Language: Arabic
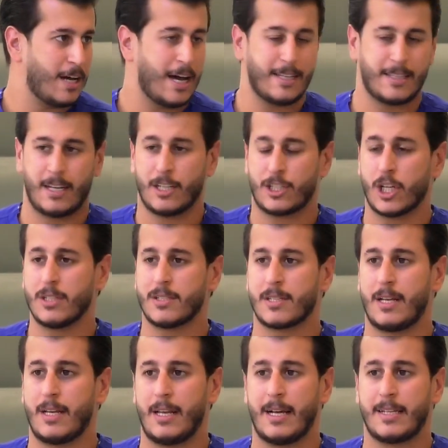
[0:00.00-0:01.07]
هذا
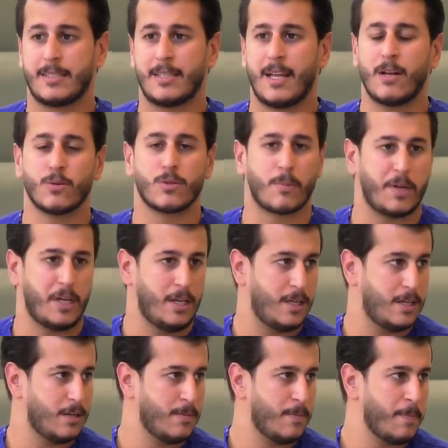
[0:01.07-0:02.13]
للشخص اللي اسنانه
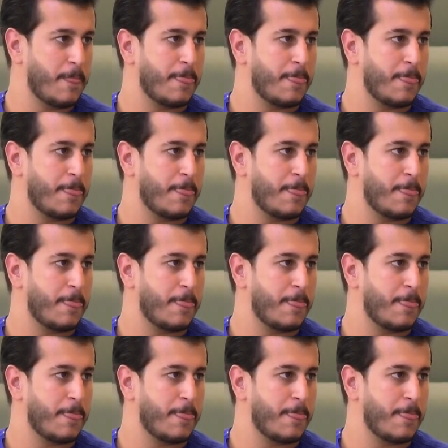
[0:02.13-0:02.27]
طبيعيه